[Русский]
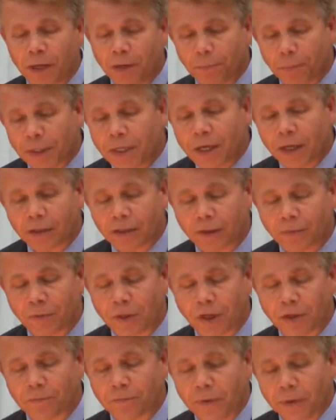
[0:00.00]
понятном
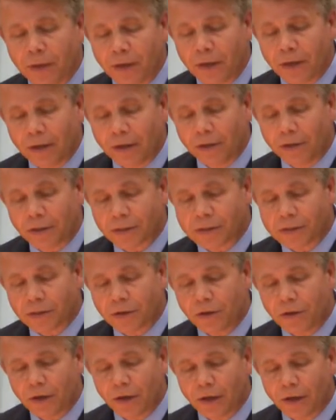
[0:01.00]
нам
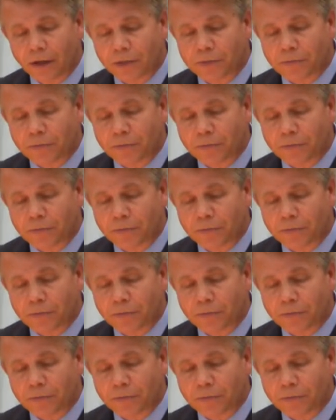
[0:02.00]
языке.